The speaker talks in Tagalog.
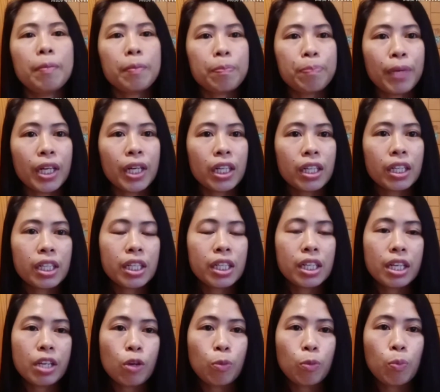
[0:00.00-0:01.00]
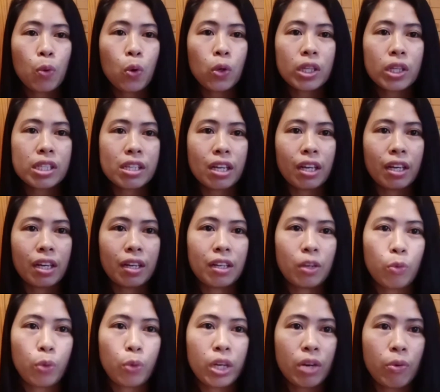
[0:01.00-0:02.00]
Pag yung buhok kasi,
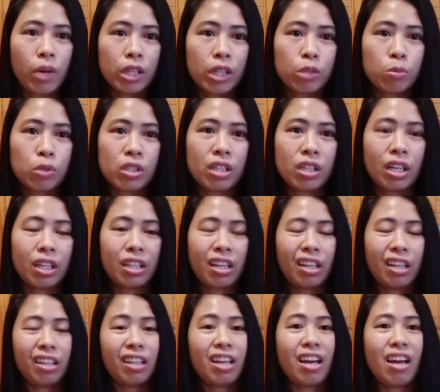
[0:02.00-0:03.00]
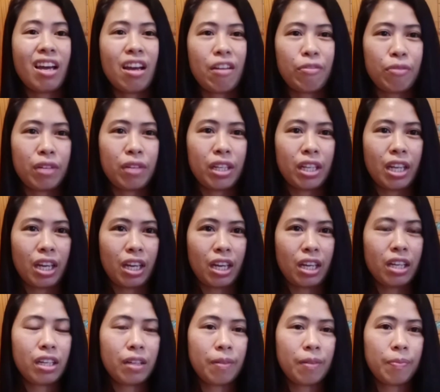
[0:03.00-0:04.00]
winawash mo siya din every day.
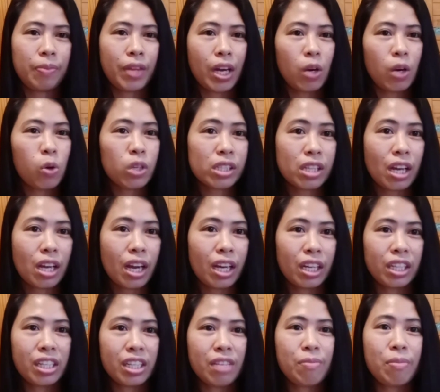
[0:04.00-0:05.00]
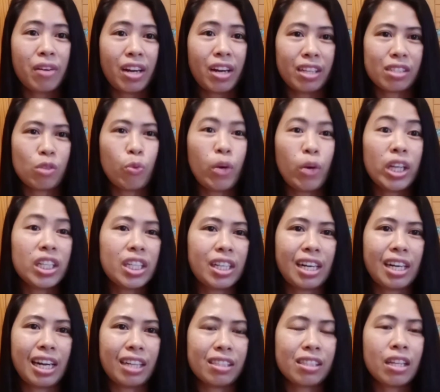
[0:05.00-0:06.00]
Ako kasi I give rest, one day
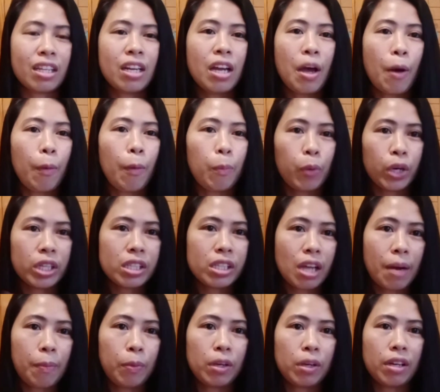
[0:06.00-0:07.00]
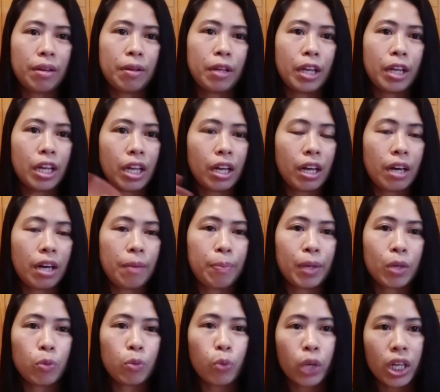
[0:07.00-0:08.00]
rest. For example, uh, pag
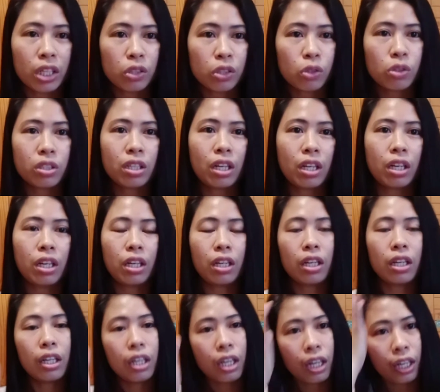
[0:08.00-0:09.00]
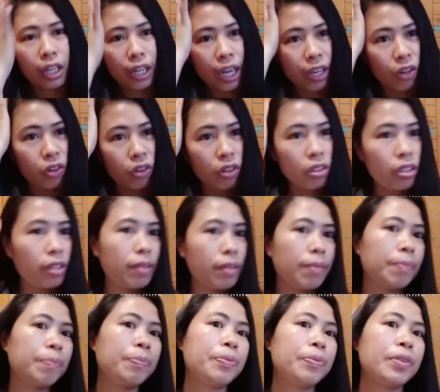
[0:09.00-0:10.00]
winash ko siya na, uh, ngayon,
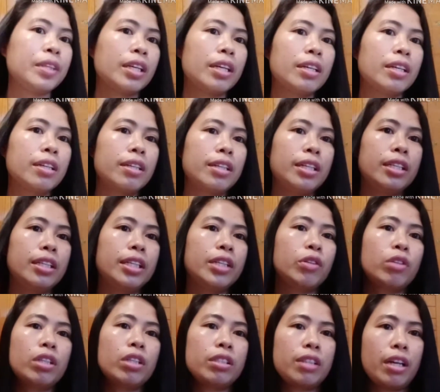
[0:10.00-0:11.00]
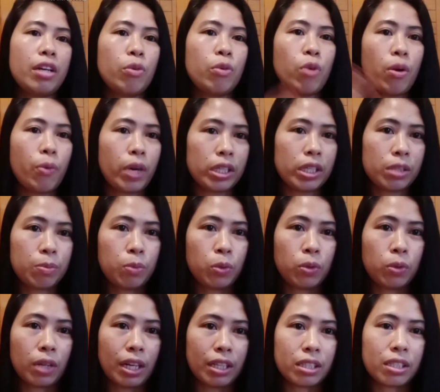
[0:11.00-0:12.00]
hindi ko na siya iwa-wash
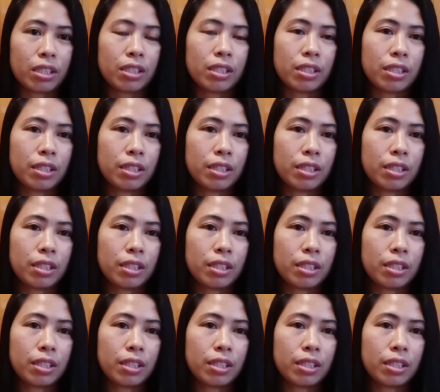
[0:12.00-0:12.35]
bukas.